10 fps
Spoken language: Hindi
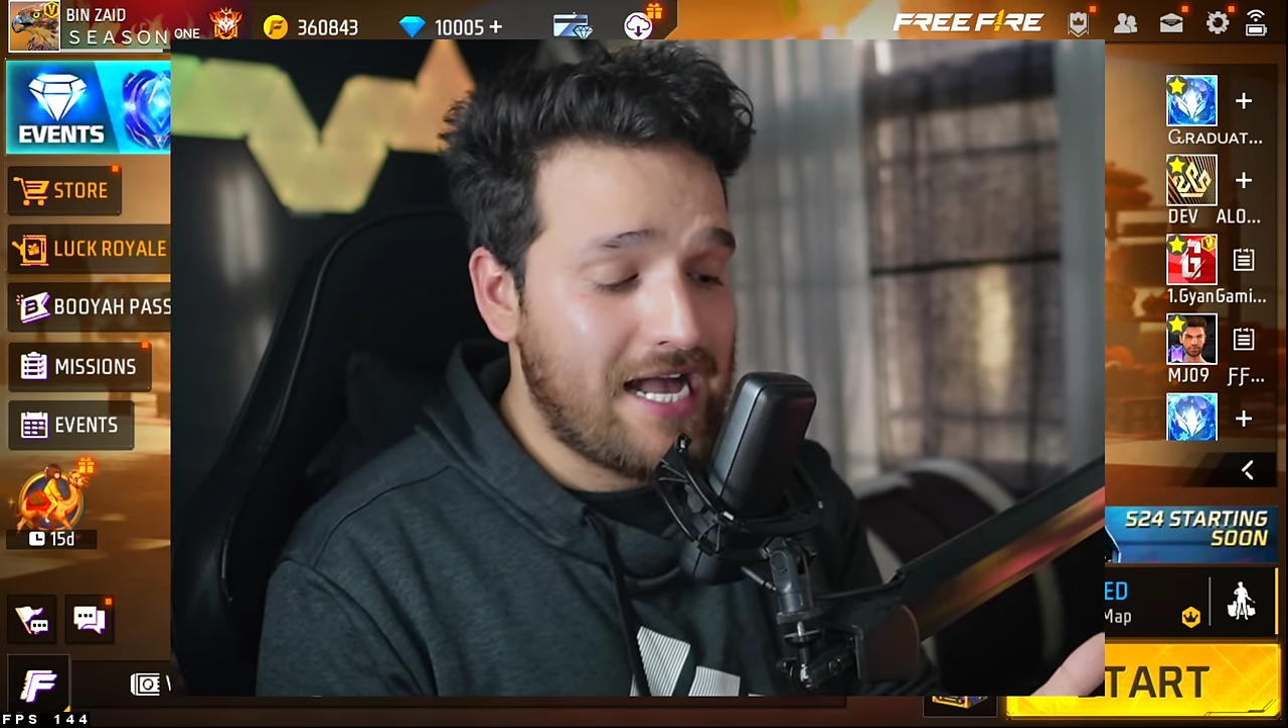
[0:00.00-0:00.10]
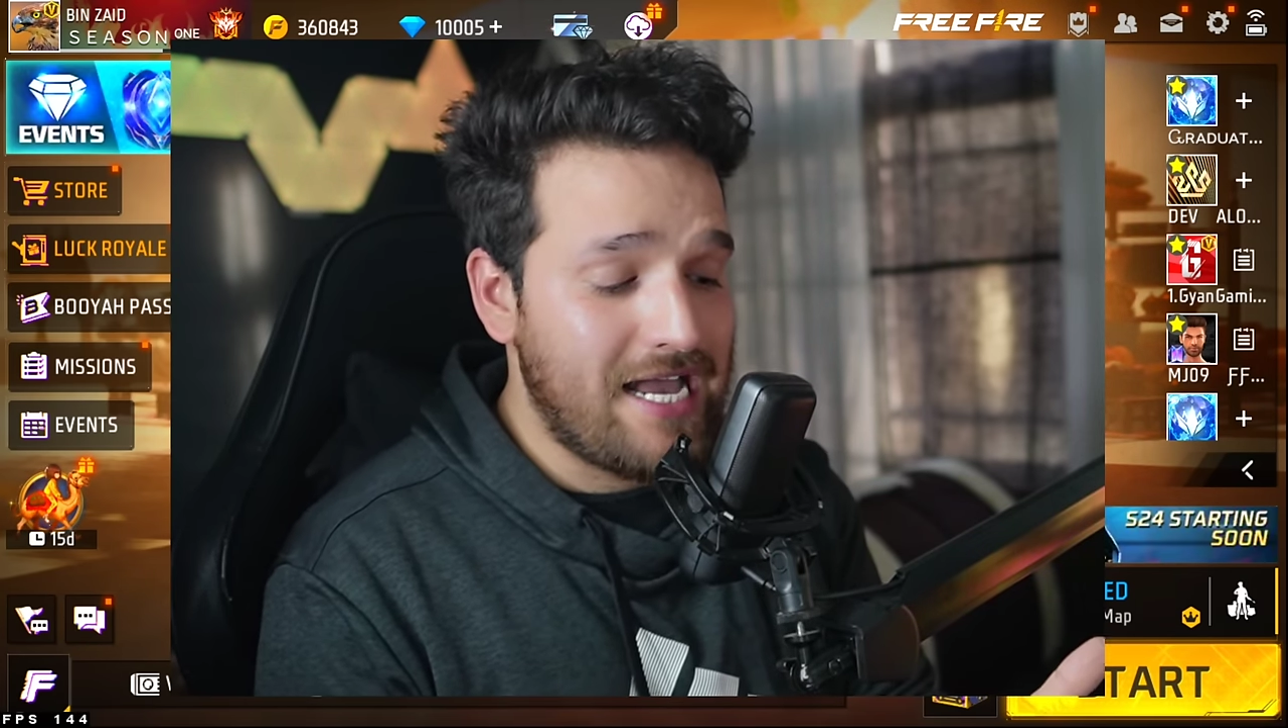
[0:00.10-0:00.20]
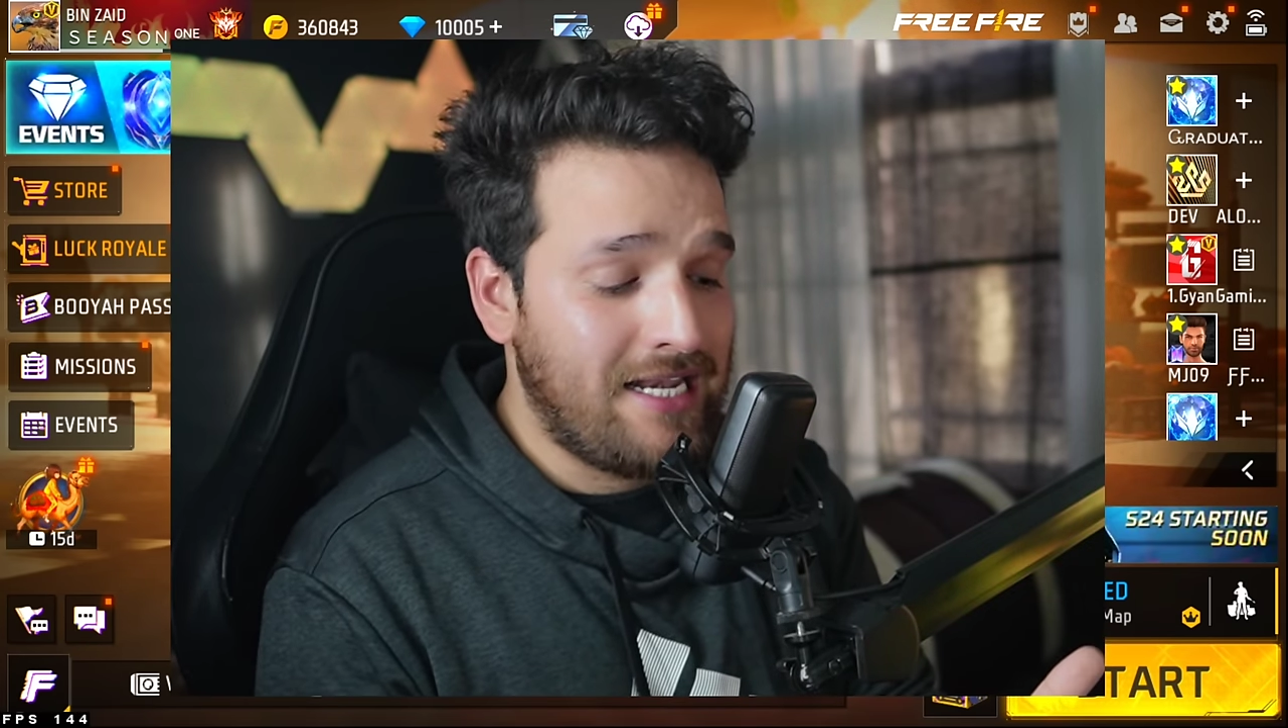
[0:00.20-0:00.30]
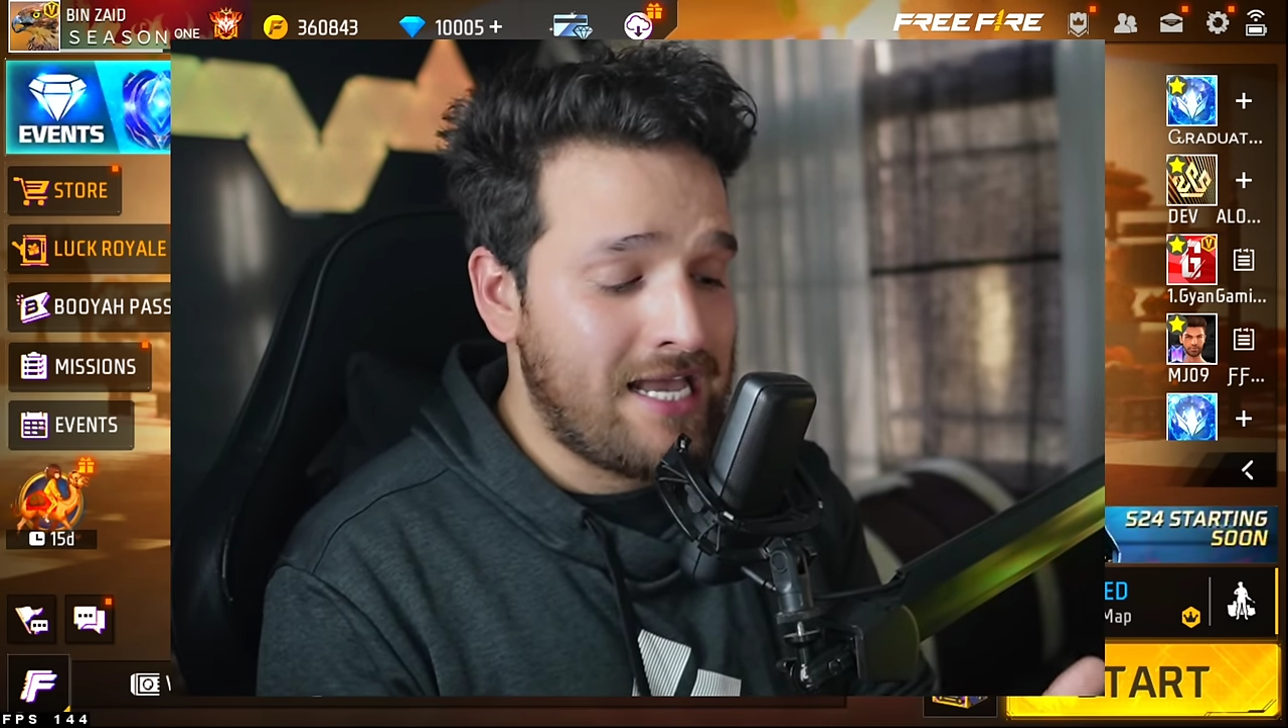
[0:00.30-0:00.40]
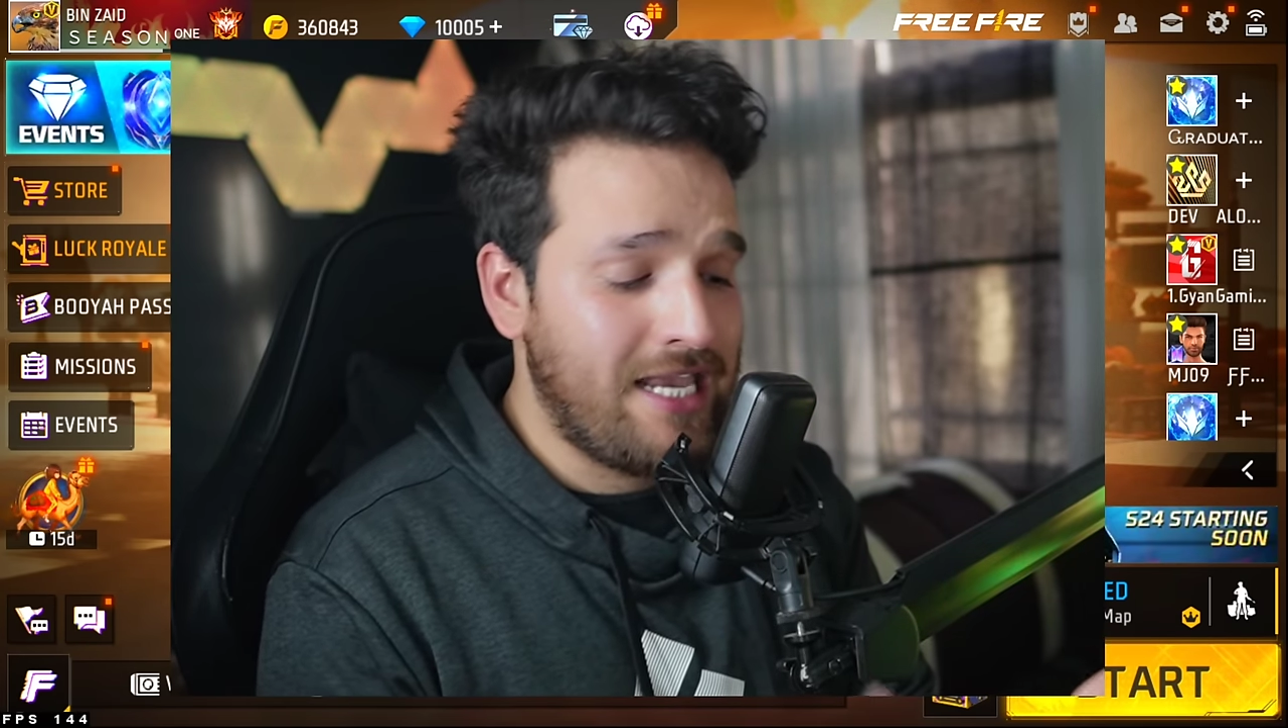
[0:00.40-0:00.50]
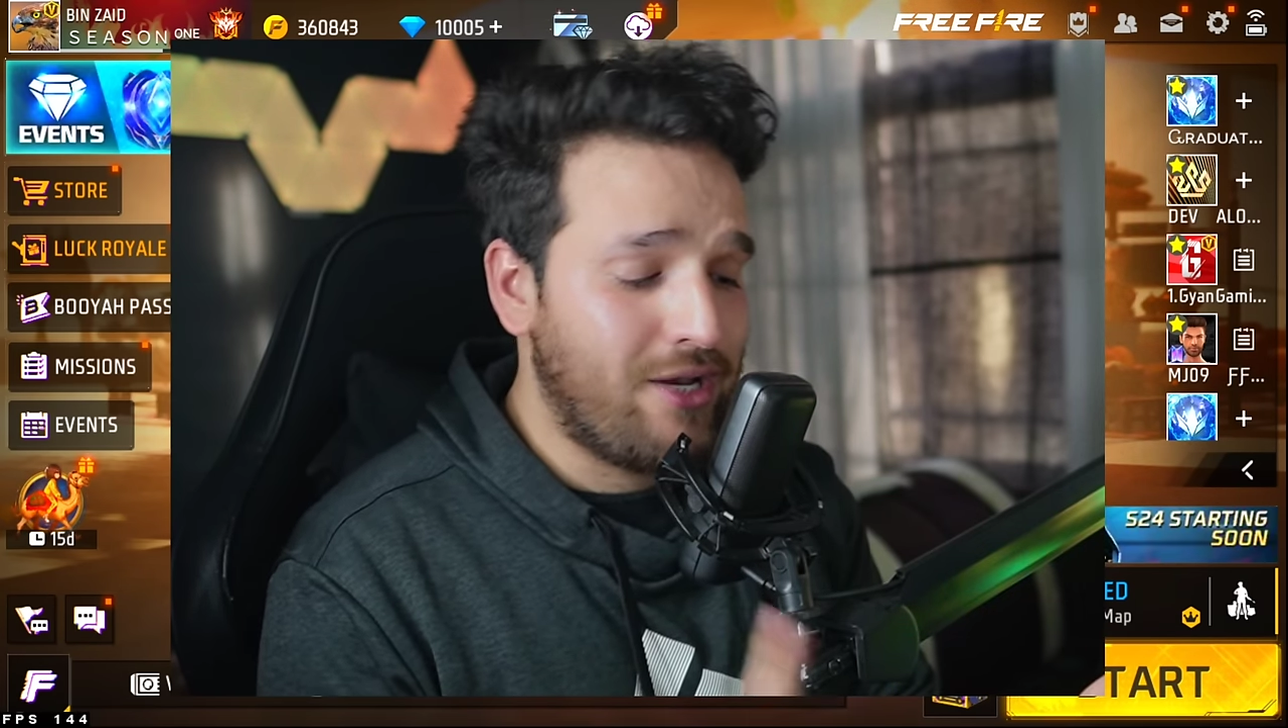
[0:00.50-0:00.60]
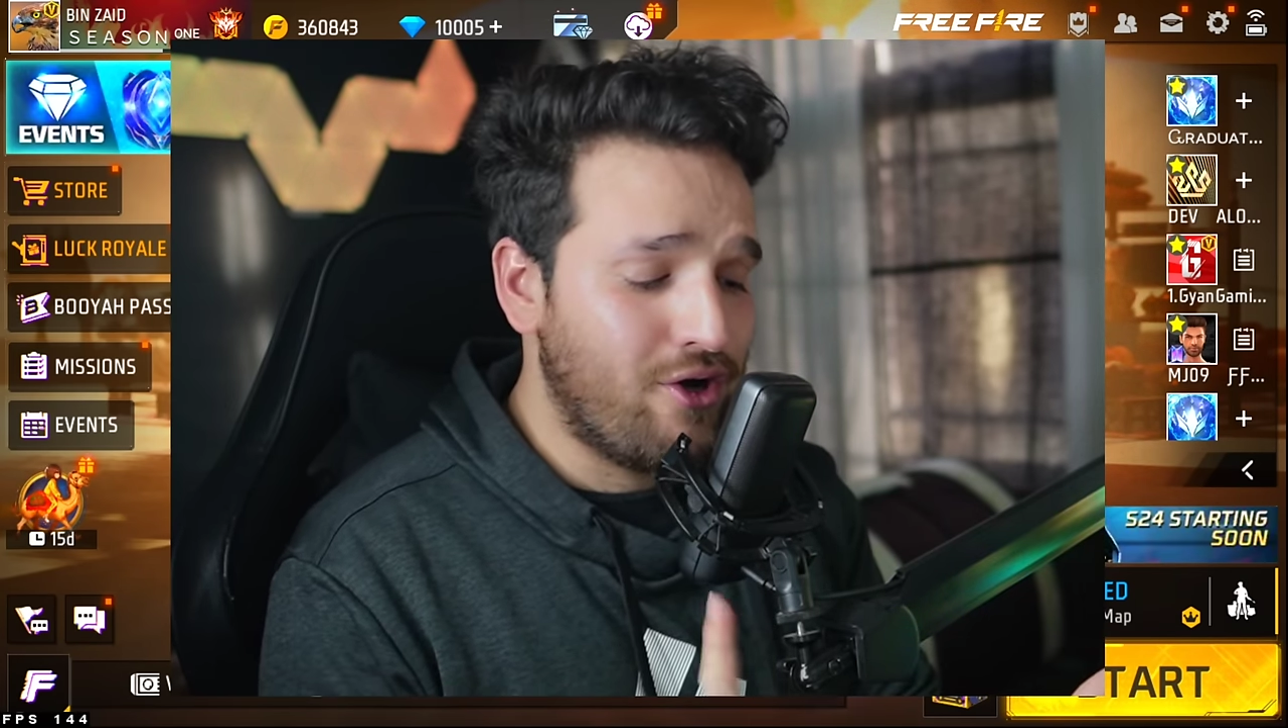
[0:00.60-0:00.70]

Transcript: खाए ना ही